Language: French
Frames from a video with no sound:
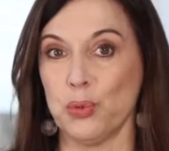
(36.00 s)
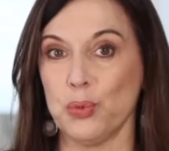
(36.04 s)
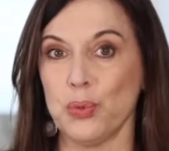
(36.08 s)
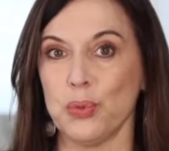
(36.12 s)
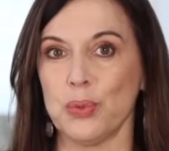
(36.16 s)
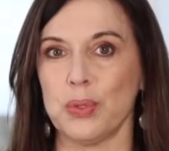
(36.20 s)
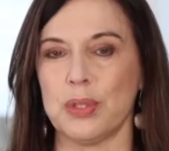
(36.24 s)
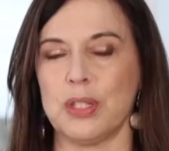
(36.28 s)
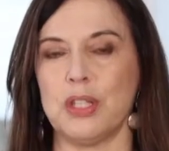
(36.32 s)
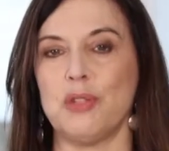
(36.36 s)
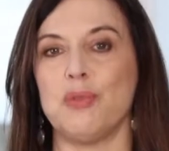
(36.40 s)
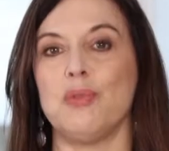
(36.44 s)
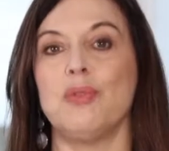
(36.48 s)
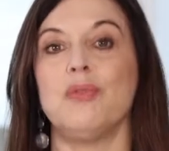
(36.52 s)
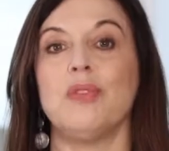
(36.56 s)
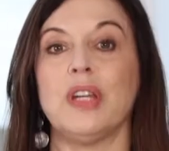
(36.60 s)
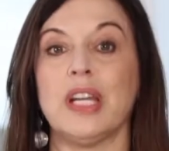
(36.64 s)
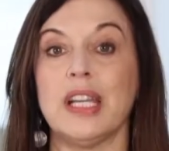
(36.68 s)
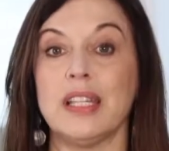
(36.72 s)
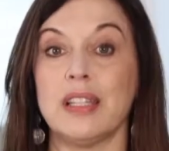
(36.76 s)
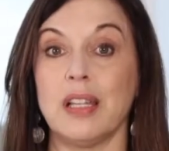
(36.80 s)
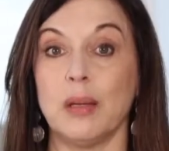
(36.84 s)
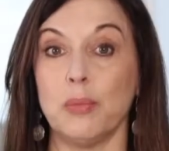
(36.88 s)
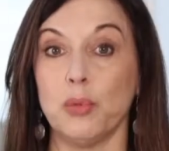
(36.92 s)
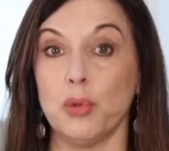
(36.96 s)
nous, c'est une
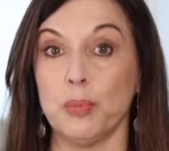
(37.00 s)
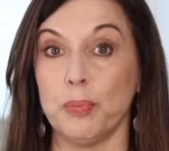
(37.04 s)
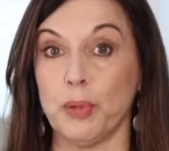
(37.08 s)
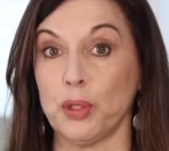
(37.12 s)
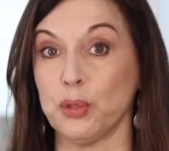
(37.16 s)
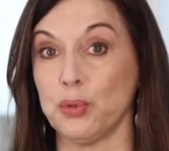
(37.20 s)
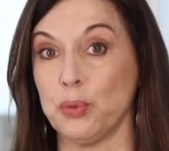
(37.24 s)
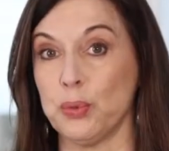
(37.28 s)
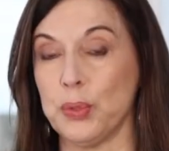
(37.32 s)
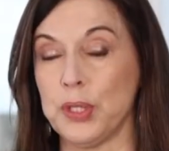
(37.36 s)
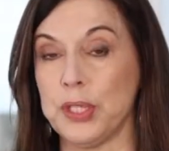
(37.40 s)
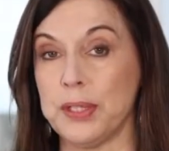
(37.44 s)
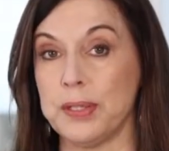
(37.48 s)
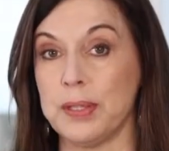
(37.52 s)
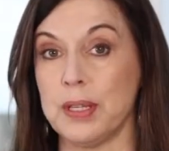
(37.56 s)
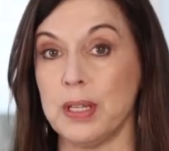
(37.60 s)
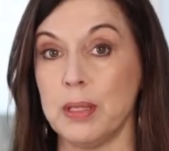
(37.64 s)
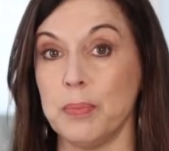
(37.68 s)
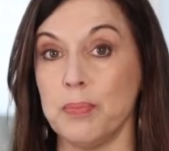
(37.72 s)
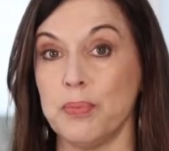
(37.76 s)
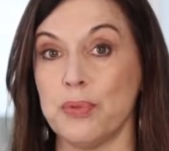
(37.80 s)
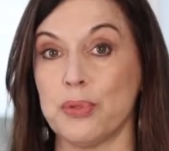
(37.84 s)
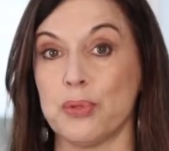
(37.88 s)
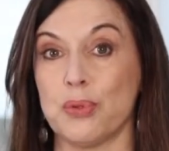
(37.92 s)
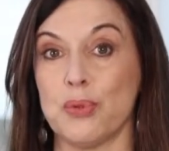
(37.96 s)
véritable opportunité
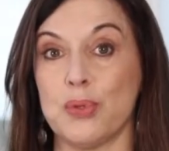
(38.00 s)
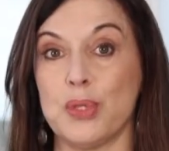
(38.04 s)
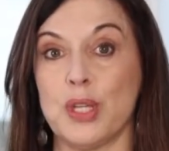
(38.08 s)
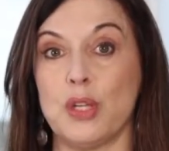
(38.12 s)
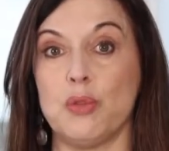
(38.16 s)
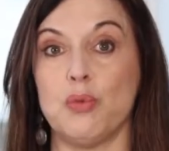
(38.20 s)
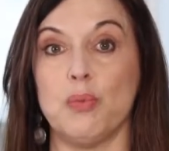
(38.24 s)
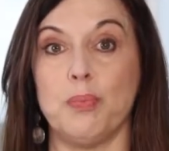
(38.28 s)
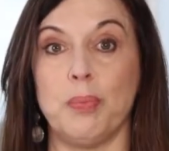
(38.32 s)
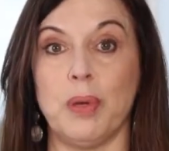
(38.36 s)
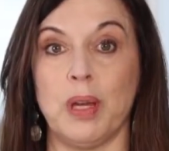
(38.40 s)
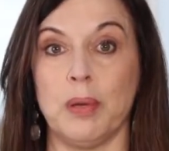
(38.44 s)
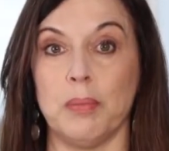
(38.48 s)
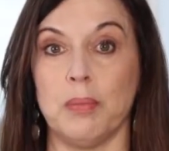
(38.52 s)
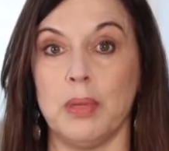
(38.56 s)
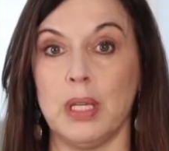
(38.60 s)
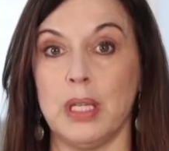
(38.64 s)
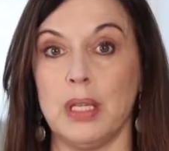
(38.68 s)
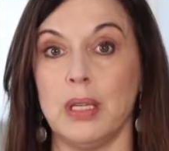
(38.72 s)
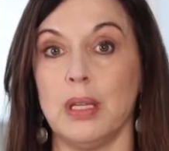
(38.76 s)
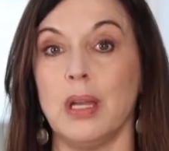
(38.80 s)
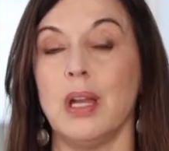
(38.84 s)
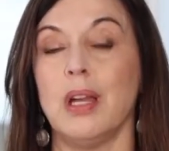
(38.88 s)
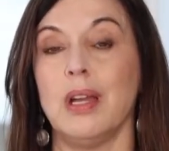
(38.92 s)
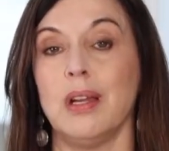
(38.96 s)
puisque ça nous
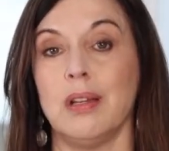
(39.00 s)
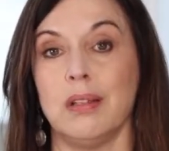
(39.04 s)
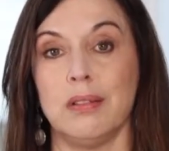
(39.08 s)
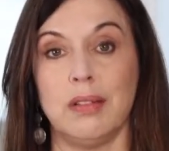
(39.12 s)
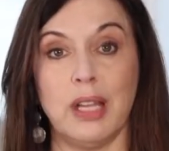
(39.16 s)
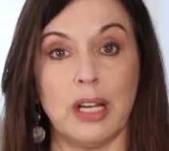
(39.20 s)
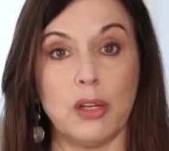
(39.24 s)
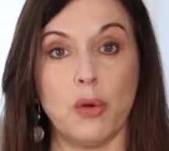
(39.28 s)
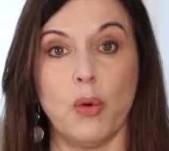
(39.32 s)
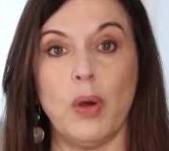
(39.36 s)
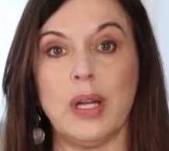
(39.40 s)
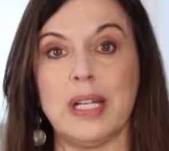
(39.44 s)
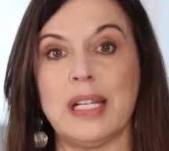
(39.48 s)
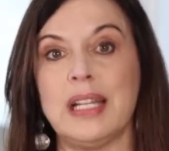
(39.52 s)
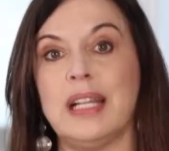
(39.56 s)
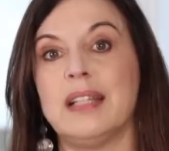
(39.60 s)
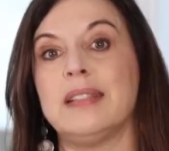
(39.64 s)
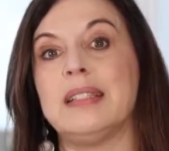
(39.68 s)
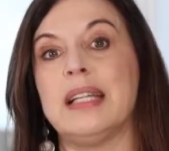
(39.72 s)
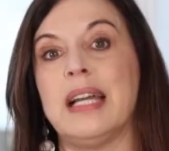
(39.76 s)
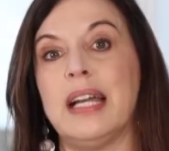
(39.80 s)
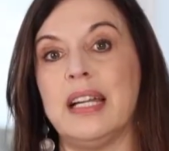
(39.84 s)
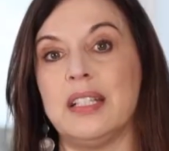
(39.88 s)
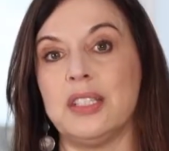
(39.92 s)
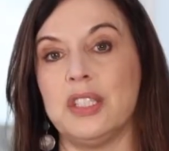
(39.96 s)
permet d'accroître
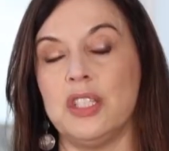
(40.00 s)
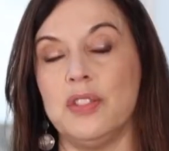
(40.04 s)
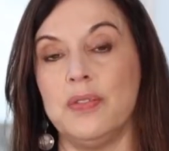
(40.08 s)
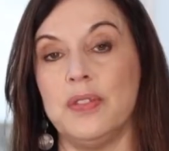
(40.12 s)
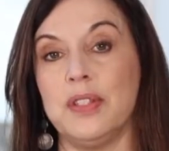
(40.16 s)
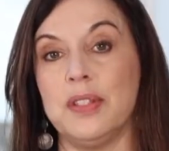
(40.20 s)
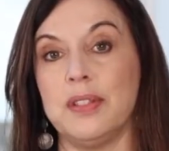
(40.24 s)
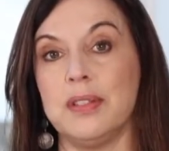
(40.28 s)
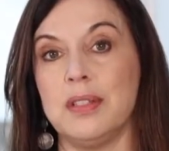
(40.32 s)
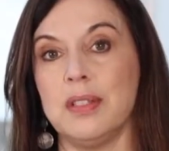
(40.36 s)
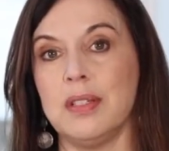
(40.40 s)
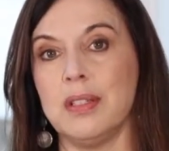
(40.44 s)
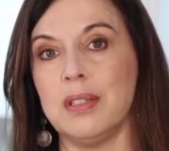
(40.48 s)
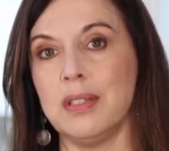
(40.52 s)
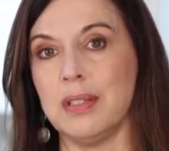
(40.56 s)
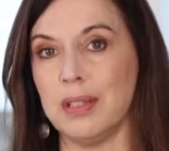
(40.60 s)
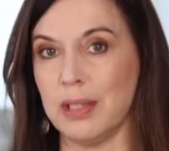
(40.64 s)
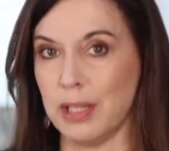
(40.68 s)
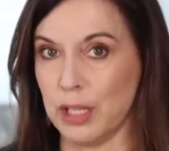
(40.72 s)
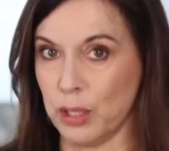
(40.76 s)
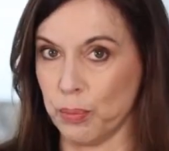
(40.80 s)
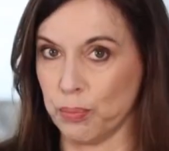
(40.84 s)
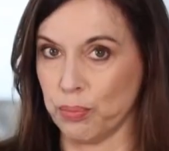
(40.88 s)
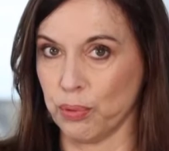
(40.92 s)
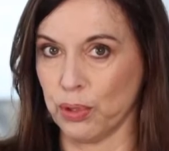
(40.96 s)
l'interactivité
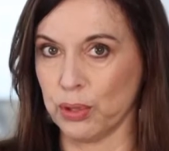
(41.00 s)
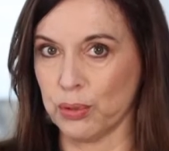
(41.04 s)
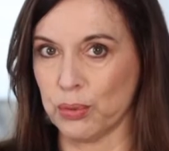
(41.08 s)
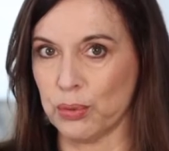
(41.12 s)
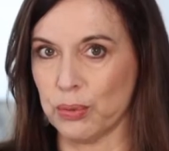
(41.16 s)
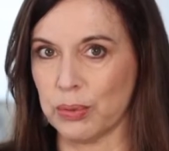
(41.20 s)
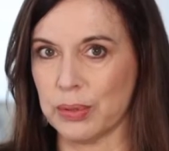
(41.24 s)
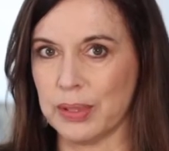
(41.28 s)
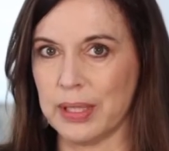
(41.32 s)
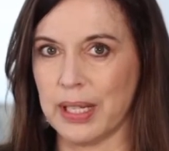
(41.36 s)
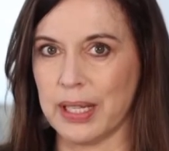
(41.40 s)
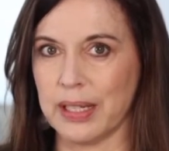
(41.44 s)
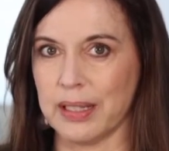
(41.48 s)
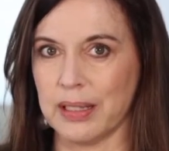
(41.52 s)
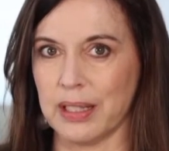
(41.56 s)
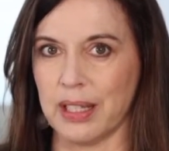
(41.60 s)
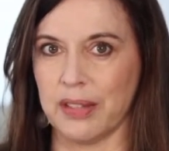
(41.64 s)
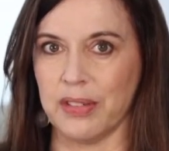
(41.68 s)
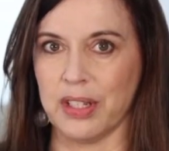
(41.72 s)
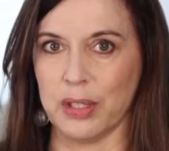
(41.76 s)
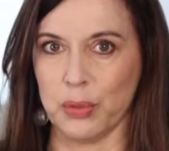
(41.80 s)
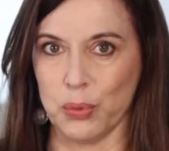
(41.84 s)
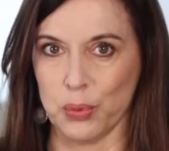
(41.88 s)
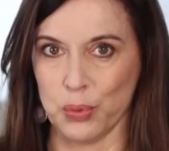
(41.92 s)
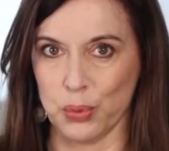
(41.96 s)
et les points de contact
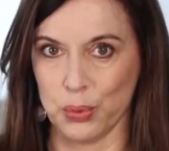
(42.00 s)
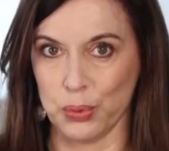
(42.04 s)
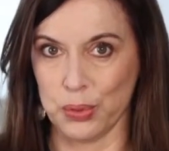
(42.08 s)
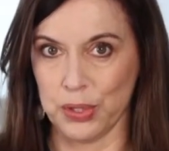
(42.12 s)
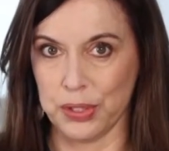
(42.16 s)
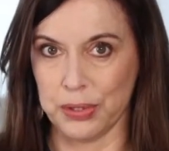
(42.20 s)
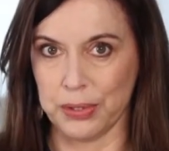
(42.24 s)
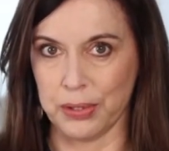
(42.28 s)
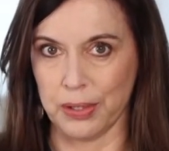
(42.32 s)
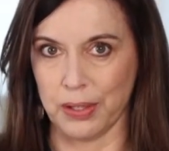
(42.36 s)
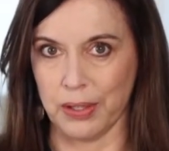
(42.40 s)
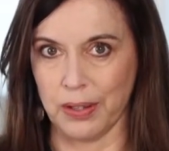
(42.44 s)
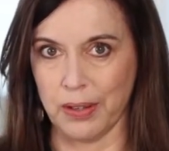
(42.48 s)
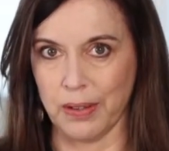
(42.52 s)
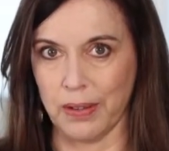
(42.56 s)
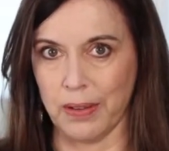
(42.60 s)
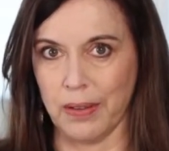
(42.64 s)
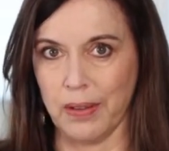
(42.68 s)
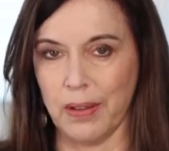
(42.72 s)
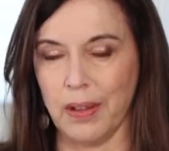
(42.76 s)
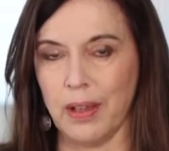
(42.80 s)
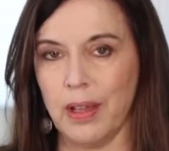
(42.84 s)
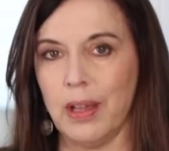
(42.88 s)
avec nos auditeurs.